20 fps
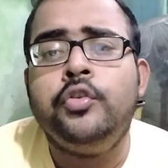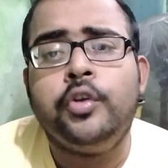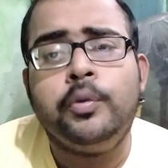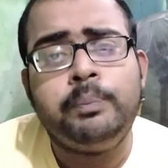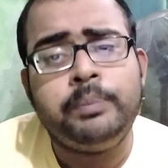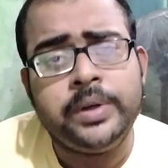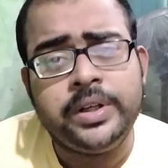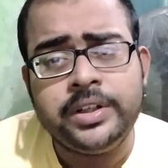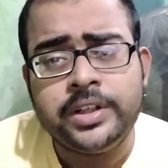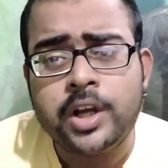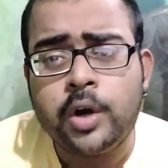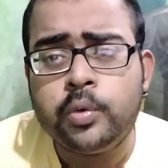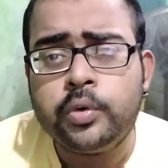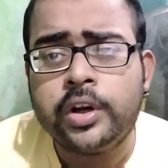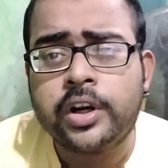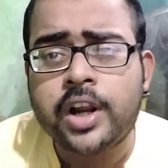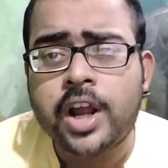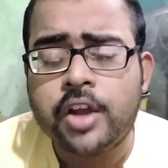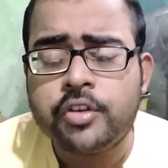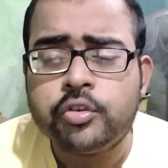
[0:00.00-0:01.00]
তো প্রিন্ট
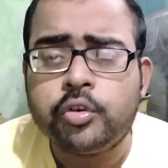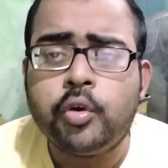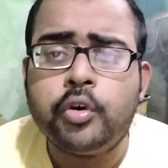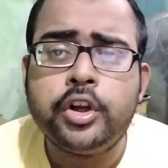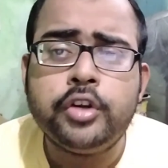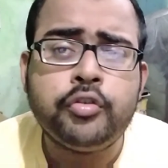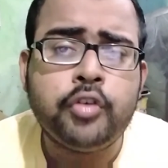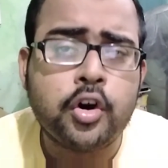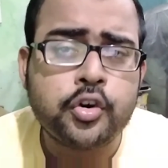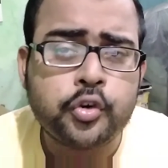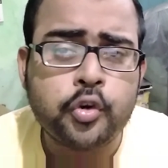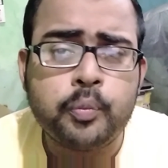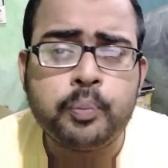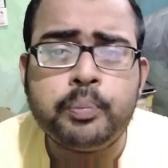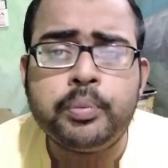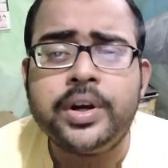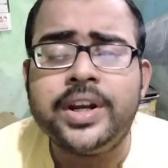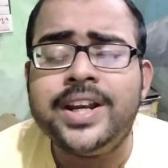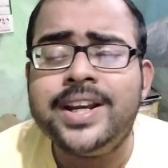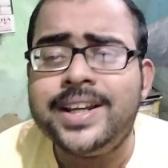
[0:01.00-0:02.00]
আউটের কাজ করি ফটো
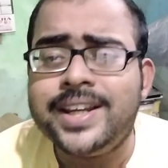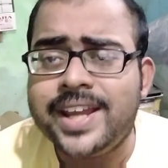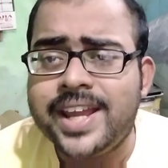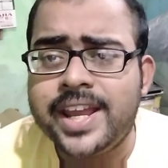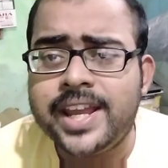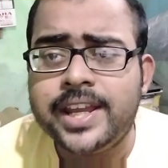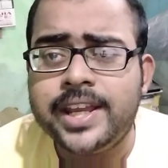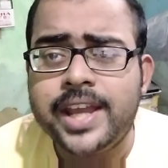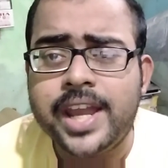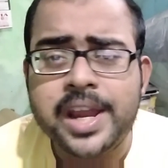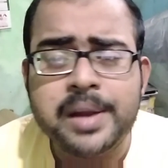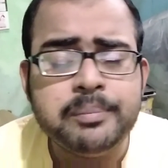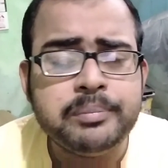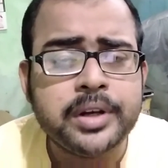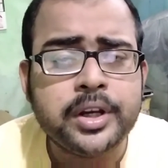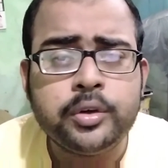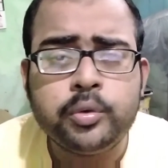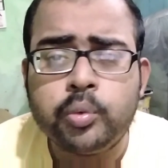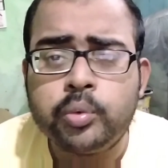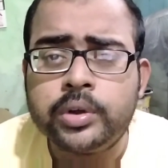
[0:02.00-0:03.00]
প্রিন্ট এই
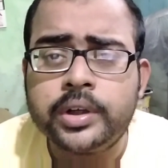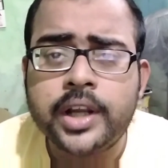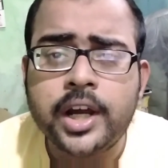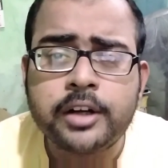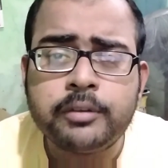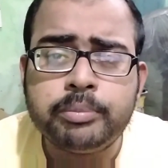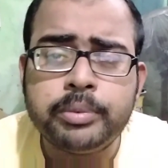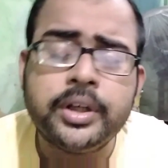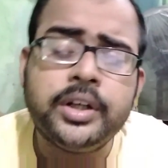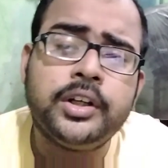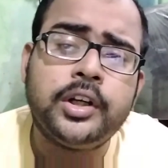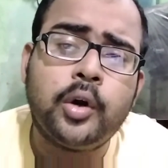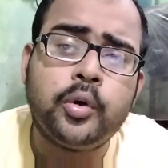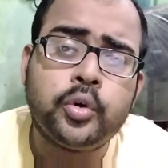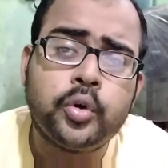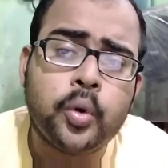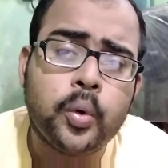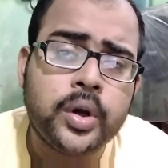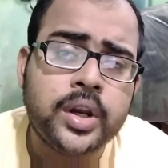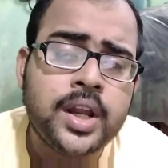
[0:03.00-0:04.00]
এমনি টুকটাক প্রিন্ট
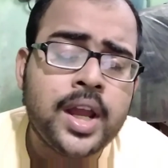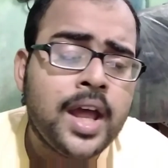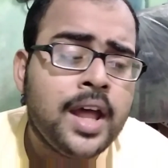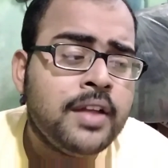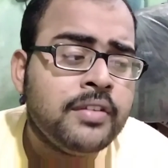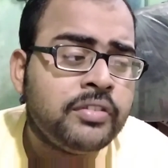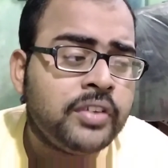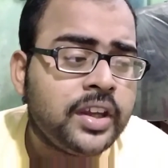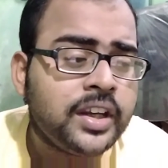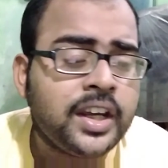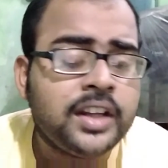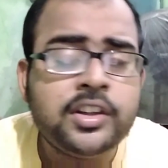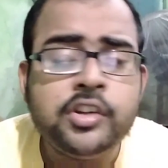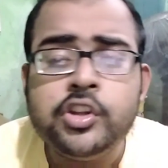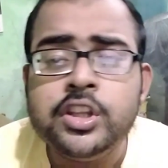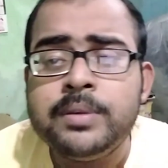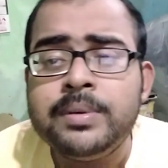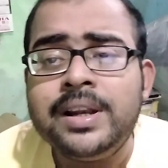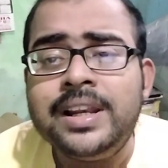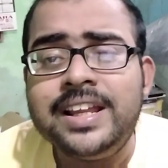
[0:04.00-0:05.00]
আউট করি সেক্ষেত্রে
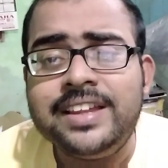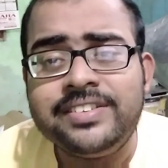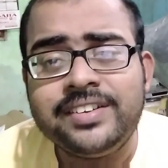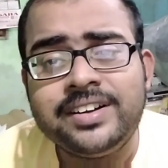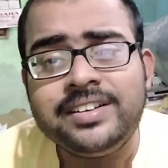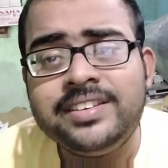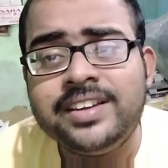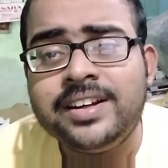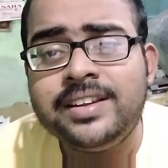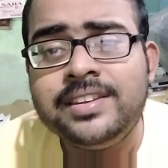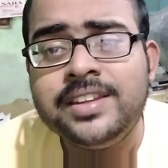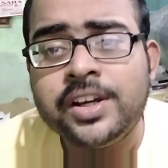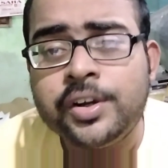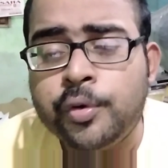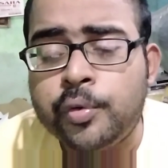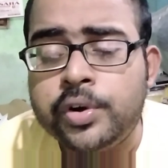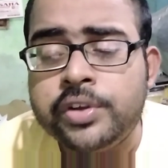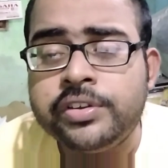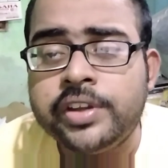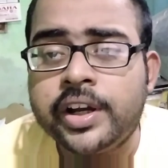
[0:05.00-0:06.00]
যদি আমরা লেজার জেট দিয়ে
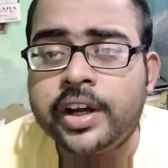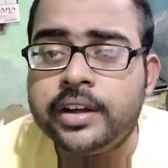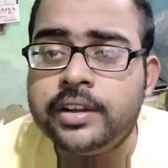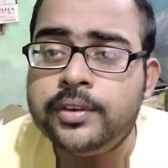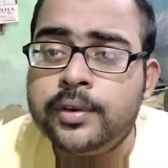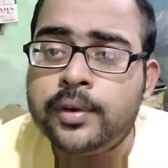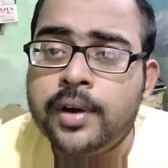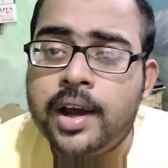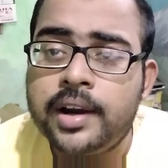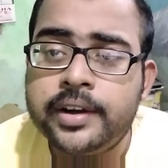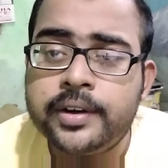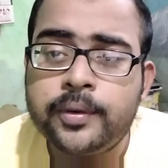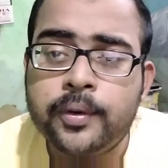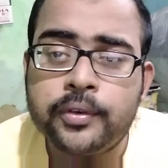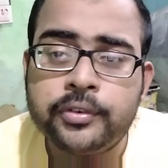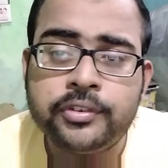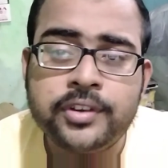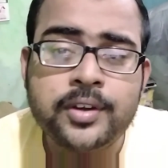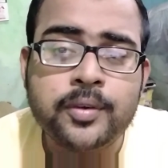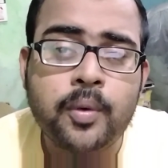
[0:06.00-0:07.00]
করি সেখানে তো কালির
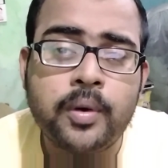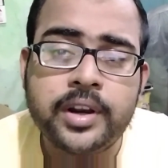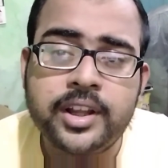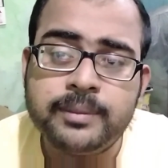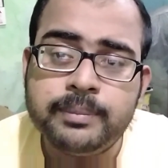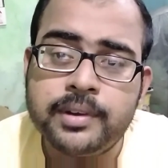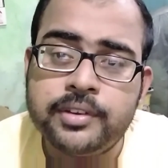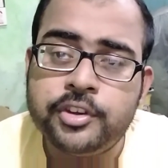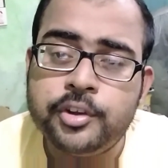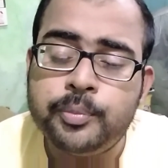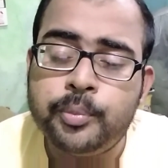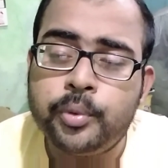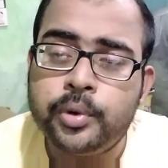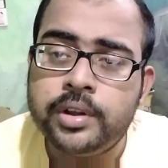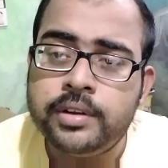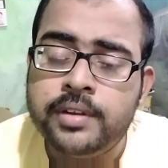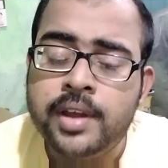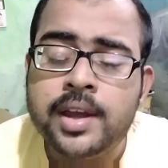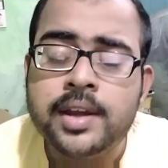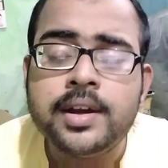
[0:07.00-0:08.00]
কস্টিং অনেক বেশি
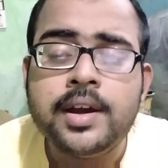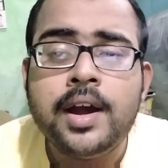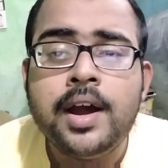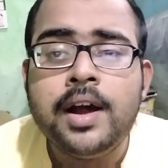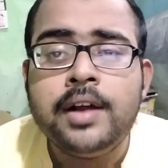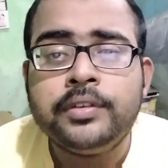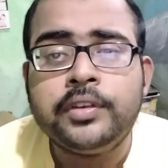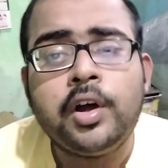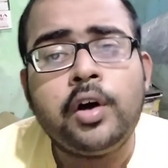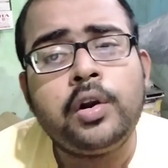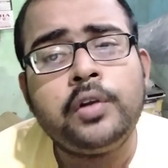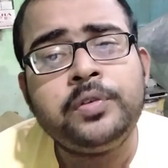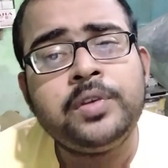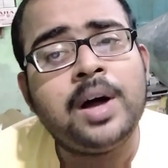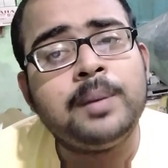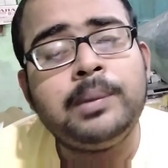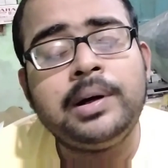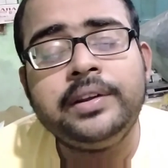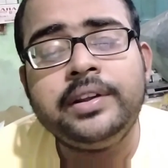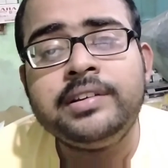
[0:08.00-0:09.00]
পড়ে যায় তাহলে
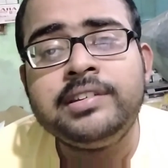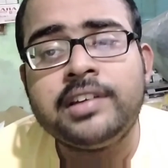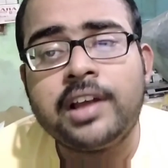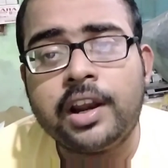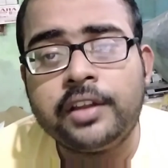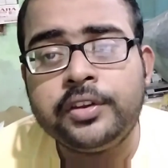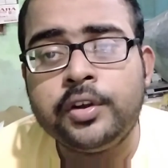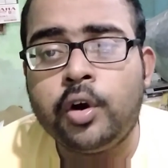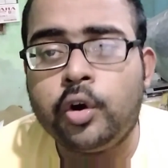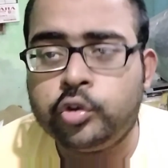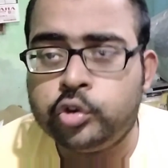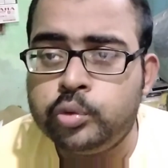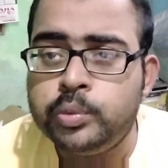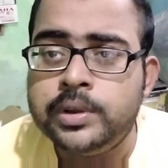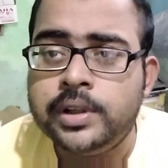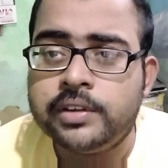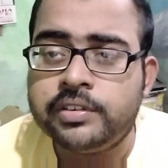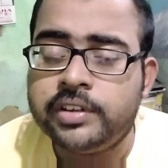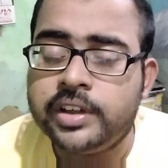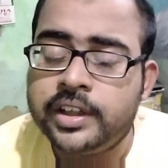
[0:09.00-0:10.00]
তো আমাদের চালাতে
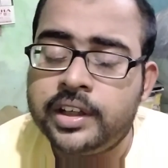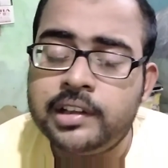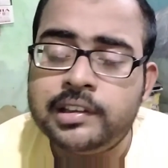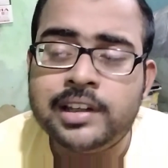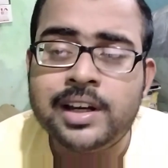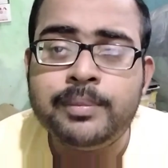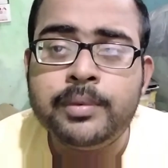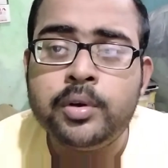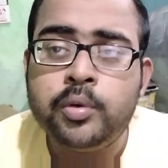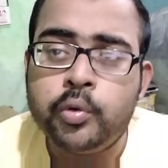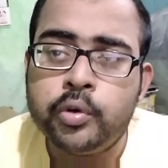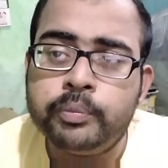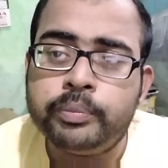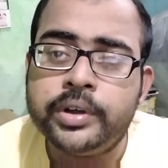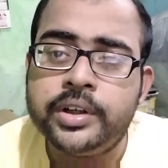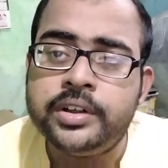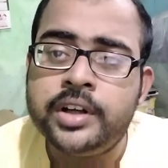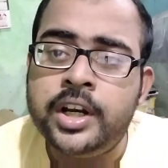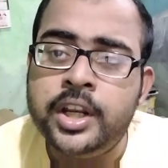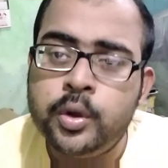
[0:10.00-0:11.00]
অসুবিধা সেক্ষেত্রে আমরা কোন
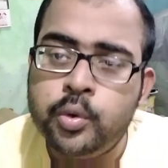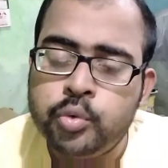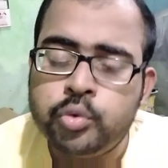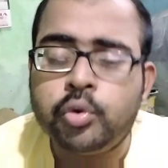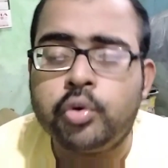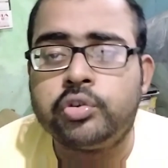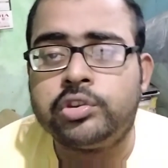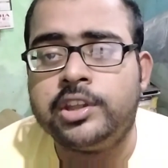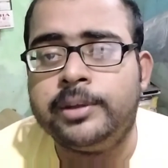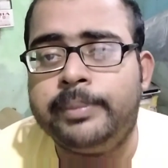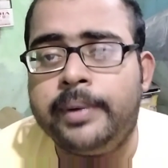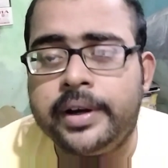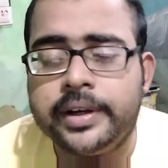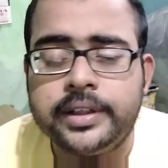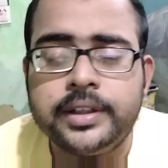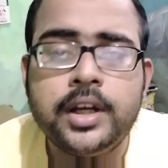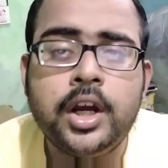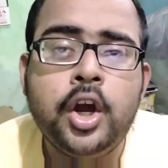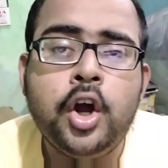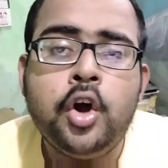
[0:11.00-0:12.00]
প্রিন্টার ইউজ করতে
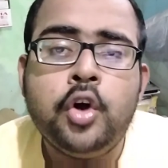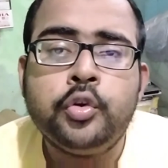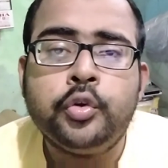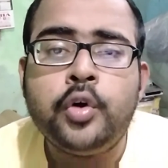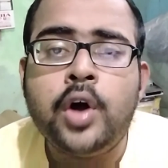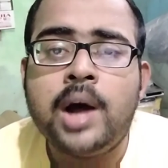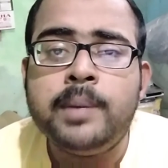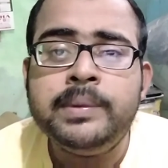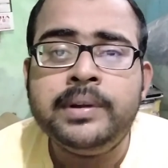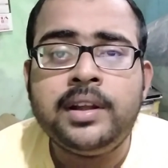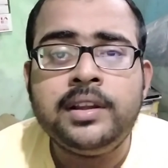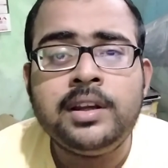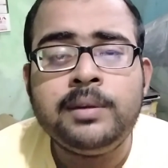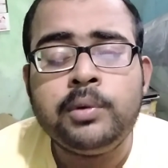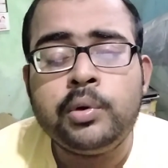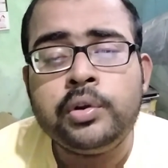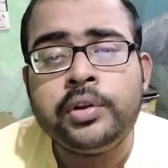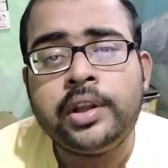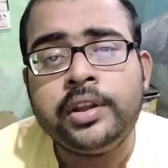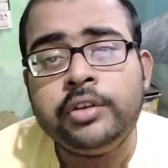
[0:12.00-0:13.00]
পারি তো আমি তাদের
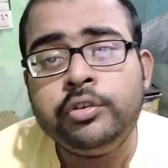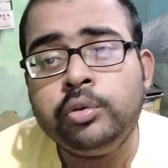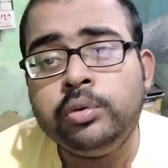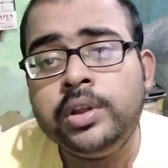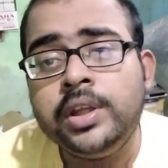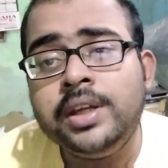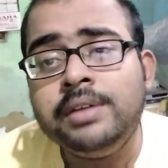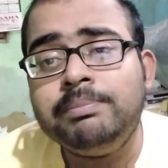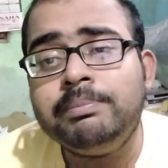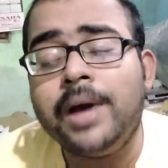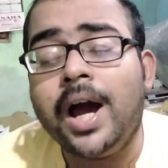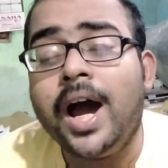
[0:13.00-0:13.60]
বলবো তাদের যদি